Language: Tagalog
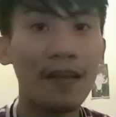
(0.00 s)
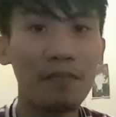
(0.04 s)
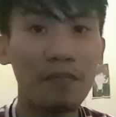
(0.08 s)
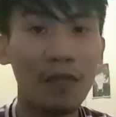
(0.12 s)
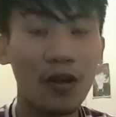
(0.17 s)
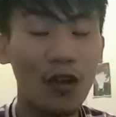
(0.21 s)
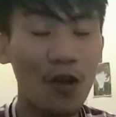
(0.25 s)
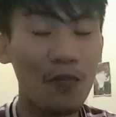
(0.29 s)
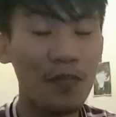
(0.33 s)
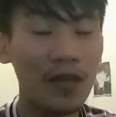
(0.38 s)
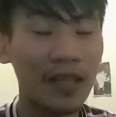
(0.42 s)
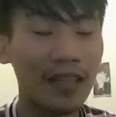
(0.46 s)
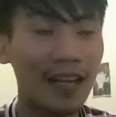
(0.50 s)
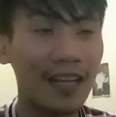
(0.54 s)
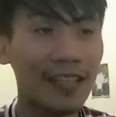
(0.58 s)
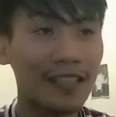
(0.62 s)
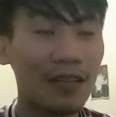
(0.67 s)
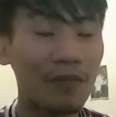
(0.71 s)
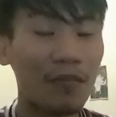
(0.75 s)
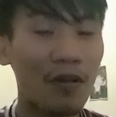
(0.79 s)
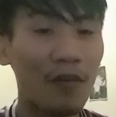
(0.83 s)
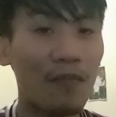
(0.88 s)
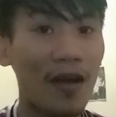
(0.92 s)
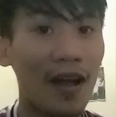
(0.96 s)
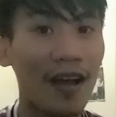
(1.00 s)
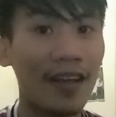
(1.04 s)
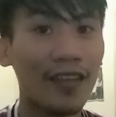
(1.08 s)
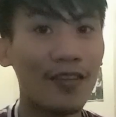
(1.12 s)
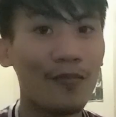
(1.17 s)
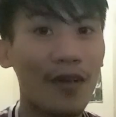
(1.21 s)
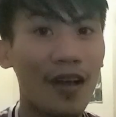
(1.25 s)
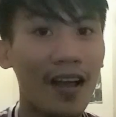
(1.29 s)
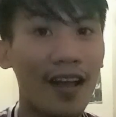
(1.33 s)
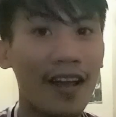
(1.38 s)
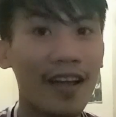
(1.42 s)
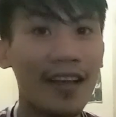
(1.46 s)
Mag-comment na lang sa baba yung
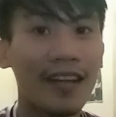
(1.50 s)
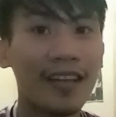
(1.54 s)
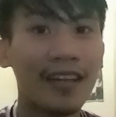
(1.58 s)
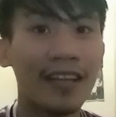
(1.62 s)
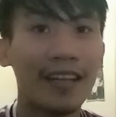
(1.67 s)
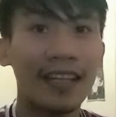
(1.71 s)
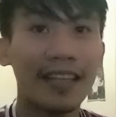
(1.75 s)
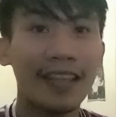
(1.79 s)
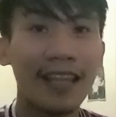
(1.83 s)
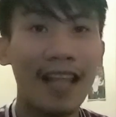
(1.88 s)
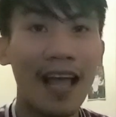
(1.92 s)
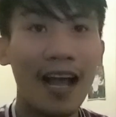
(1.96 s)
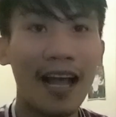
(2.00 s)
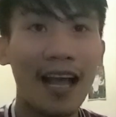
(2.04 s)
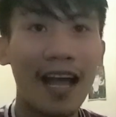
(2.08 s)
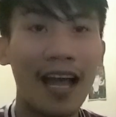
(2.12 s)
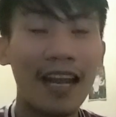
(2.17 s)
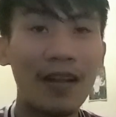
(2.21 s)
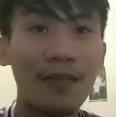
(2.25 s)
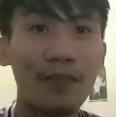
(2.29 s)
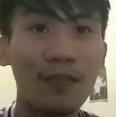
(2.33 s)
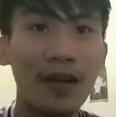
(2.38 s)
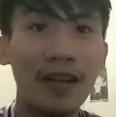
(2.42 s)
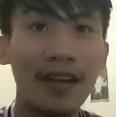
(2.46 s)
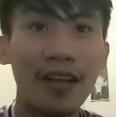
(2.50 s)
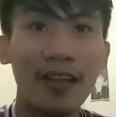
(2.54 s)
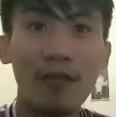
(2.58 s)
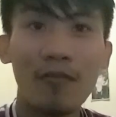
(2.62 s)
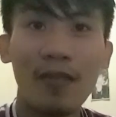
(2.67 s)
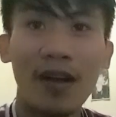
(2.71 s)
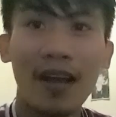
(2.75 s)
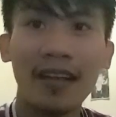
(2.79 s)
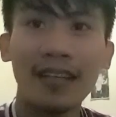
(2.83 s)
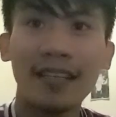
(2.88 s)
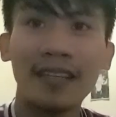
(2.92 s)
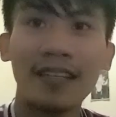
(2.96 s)
mga nakakaalam pa ng
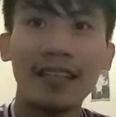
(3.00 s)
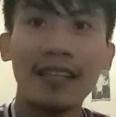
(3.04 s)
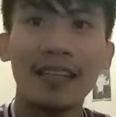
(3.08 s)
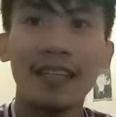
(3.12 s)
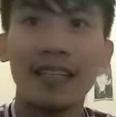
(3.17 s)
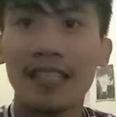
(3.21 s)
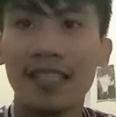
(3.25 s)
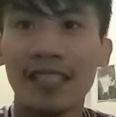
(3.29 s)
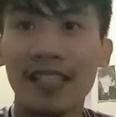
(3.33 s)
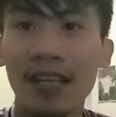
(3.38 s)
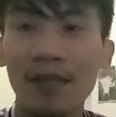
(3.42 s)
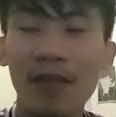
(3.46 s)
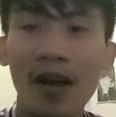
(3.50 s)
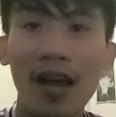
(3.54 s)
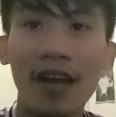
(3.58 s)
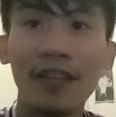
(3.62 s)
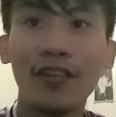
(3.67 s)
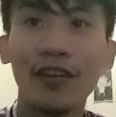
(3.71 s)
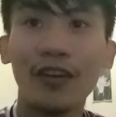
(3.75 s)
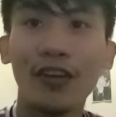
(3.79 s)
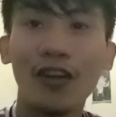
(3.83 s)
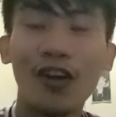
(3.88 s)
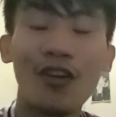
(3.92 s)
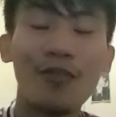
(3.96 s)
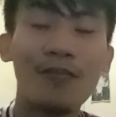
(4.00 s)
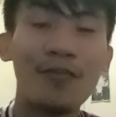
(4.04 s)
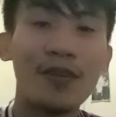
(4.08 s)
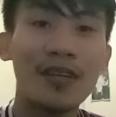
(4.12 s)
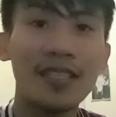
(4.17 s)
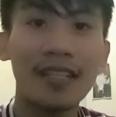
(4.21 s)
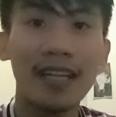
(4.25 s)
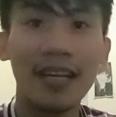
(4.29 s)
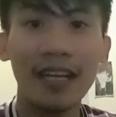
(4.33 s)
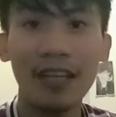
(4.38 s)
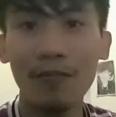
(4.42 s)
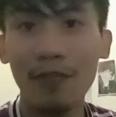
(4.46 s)
mga some other covers
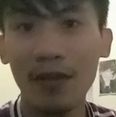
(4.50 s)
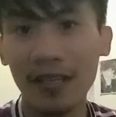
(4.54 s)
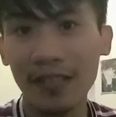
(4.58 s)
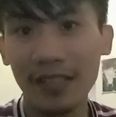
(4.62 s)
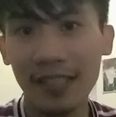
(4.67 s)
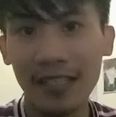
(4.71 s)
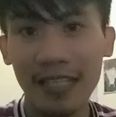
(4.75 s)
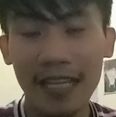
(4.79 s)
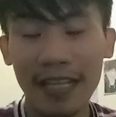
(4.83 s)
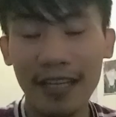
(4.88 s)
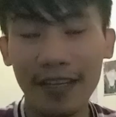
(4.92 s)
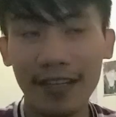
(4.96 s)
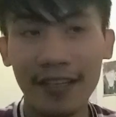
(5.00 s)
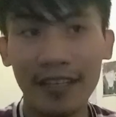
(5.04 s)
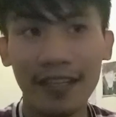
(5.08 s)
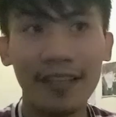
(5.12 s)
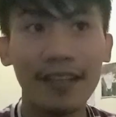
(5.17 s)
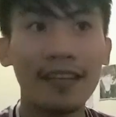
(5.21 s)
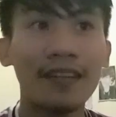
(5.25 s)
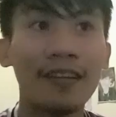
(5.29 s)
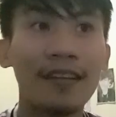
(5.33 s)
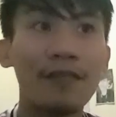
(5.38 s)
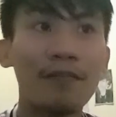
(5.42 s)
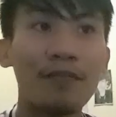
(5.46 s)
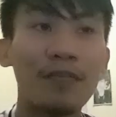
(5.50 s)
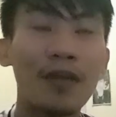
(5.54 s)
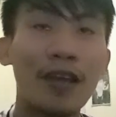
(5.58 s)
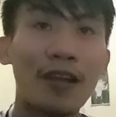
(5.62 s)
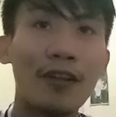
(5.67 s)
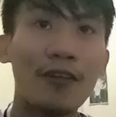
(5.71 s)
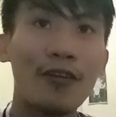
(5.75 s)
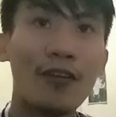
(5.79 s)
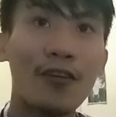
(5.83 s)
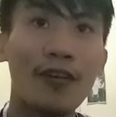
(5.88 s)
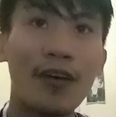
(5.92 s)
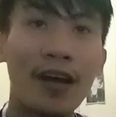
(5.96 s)
ng ibang singer.
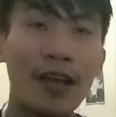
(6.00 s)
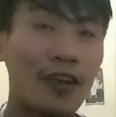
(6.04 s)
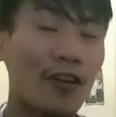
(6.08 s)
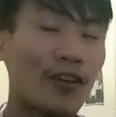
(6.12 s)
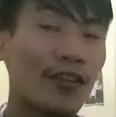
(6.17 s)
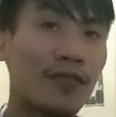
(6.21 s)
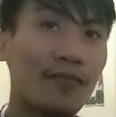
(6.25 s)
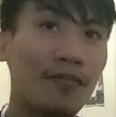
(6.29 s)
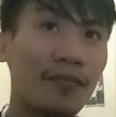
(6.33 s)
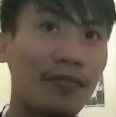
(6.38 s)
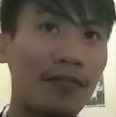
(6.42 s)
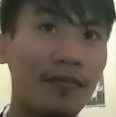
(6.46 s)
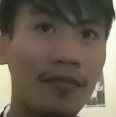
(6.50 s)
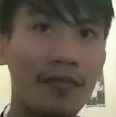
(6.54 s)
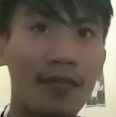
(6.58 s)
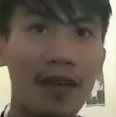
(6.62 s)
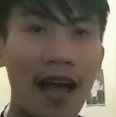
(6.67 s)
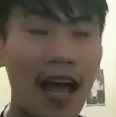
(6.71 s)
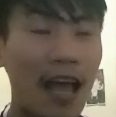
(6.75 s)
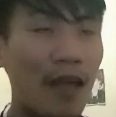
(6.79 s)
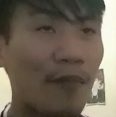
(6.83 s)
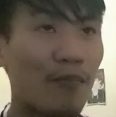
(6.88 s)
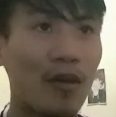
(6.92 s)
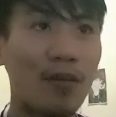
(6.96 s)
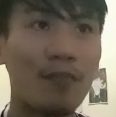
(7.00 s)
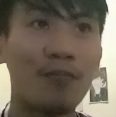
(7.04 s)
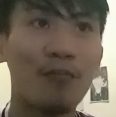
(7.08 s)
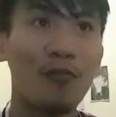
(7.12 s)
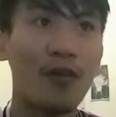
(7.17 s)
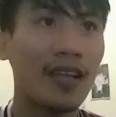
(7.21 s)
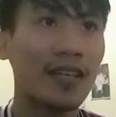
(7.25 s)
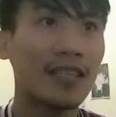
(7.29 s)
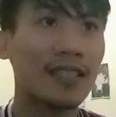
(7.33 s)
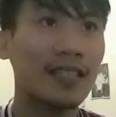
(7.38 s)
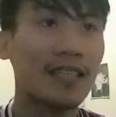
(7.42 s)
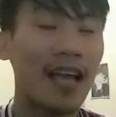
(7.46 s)
Pero ngayon, I'm
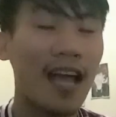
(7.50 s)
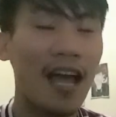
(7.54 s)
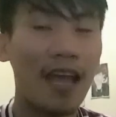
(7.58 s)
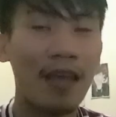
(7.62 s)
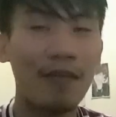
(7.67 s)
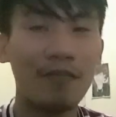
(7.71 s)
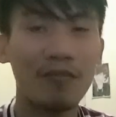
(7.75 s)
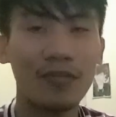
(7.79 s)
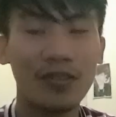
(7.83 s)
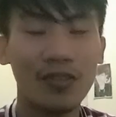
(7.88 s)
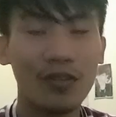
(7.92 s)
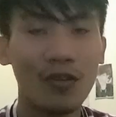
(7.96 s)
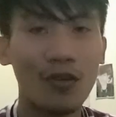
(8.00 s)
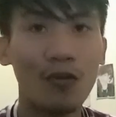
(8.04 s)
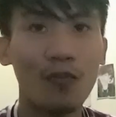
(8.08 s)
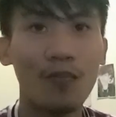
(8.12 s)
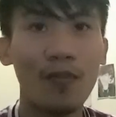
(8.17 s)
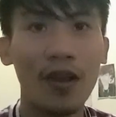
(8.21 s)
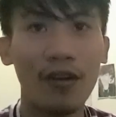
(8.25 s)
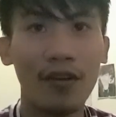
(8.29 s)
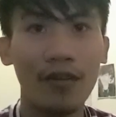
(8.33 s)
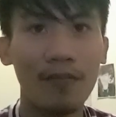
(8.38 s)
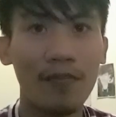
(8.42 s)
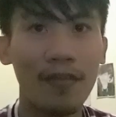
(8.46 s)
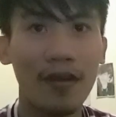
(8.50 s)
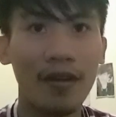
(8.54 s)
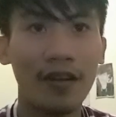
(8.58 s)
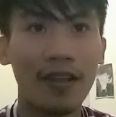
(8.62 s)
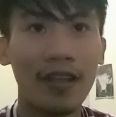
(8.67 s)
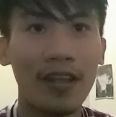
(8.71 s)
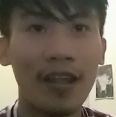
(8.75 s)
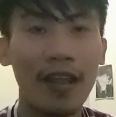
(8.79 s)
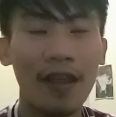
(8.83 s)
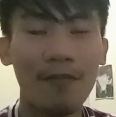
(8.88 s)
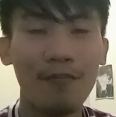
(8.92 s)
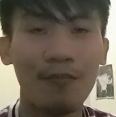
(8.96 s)
impressed. I'm so very, very
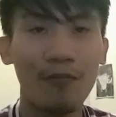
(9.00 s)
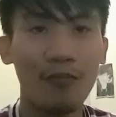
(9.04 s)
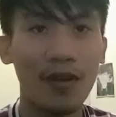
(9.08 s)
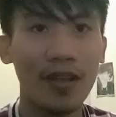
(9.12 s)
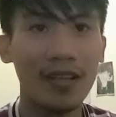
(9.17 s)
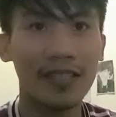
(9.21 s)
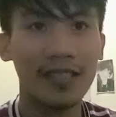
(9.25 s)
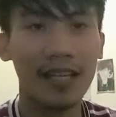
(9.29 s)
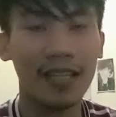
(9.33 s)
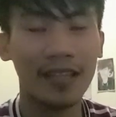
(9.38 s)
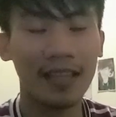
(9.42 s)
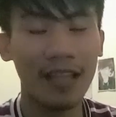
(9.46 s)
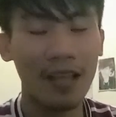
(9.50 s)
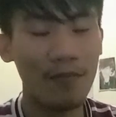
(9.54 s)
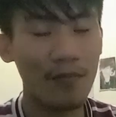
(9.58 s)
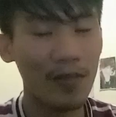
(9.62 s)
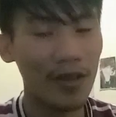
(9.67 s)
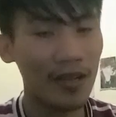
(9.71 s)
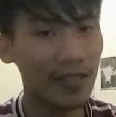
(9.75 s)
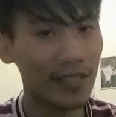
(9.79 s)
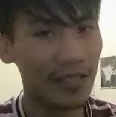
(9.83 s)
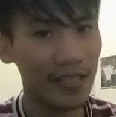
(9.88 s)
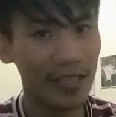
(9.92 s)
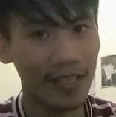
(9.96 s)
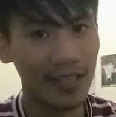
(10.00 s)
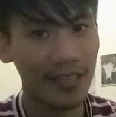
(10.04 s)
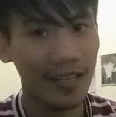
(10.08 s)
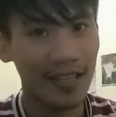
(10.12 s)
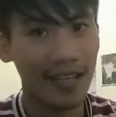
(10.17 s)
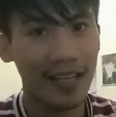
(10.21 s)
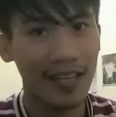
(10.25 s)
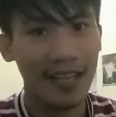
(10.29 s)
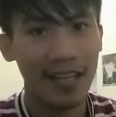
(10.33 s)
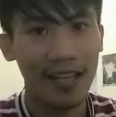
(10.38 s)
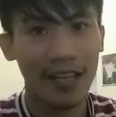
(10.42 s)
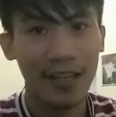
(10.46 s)
impressed at amazing.
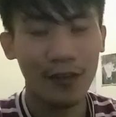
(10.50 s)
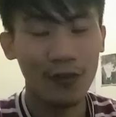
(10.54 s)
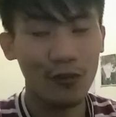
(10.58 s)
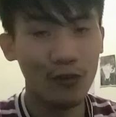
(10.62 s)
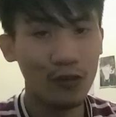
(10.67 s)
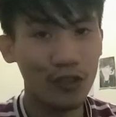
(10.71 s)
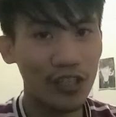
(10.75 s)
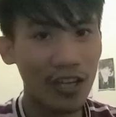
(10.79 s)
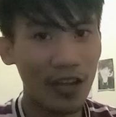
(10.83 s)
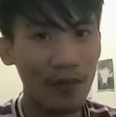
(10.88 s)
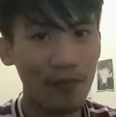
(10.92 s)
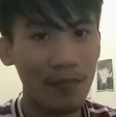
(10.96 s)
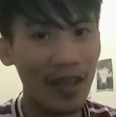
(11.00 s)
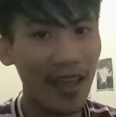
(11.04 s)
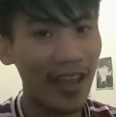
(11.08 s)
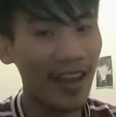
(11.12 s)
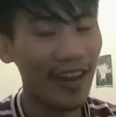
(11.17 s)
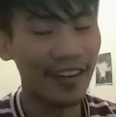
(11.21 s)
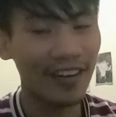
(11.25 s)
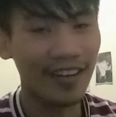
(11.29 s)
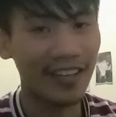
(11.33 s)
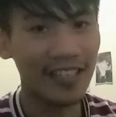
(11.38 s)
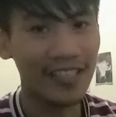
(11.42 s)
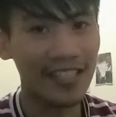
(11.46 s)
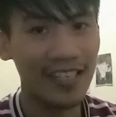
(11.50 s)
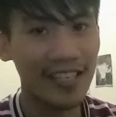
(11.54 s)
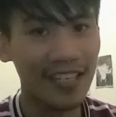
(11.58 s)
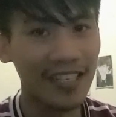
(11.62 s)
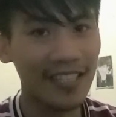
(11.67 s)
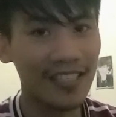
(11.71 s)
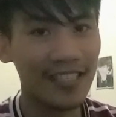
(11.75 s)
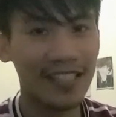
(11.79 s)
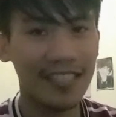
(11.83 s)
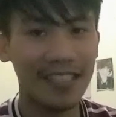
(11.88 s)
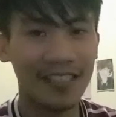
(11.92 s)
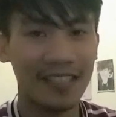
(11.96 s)
Good job, ANR
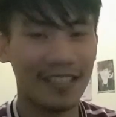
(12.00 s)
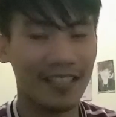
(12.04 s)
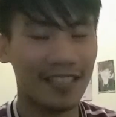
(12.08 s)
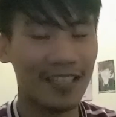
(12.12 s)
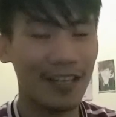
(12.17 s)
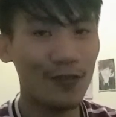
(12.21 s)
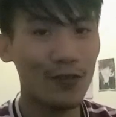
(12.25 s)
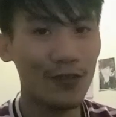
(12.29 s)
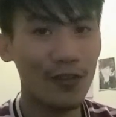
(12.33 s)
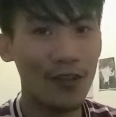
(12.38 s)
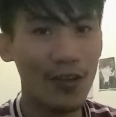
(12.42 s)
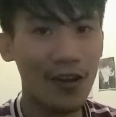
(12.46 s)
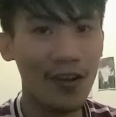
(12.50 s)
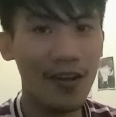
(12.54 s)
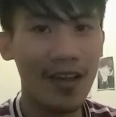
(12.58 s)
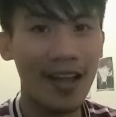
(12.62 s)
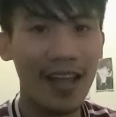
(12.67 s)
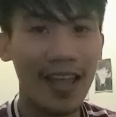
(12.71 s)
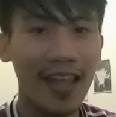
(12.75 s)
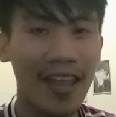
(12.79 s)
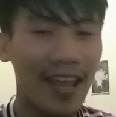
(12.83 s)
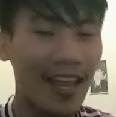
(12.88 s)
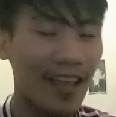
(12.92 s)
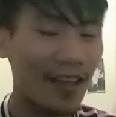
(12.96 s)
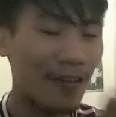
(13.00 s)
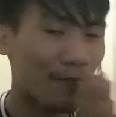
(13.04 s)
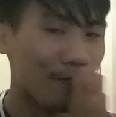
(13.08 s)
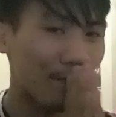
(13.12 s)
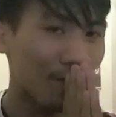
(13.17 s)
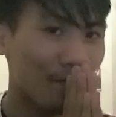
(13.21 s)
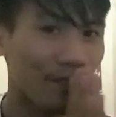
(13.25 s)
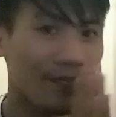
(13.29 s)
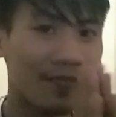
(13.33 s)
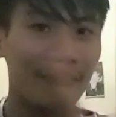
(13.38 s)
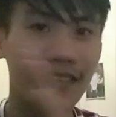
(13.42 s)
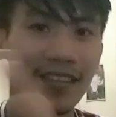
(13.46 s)
Sings. Saludo and
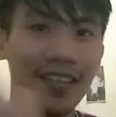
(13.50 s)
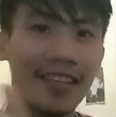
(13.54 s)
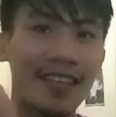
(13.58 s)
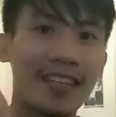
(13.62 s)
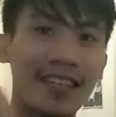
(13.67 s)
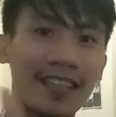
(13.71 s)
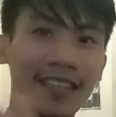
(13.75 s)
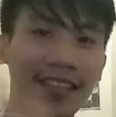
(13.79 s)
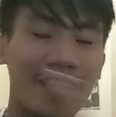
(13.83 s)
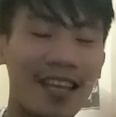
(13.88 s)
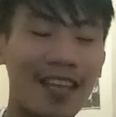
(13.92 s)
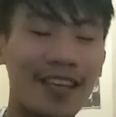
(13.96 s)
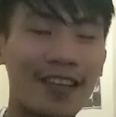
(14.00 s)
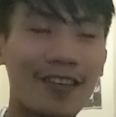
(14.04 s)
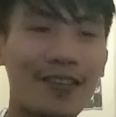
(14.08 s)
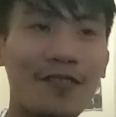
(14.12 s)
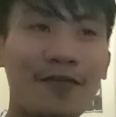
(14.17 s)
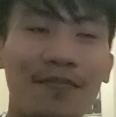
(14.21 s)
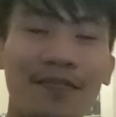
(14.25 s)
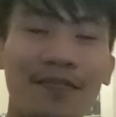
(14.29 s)
thank you.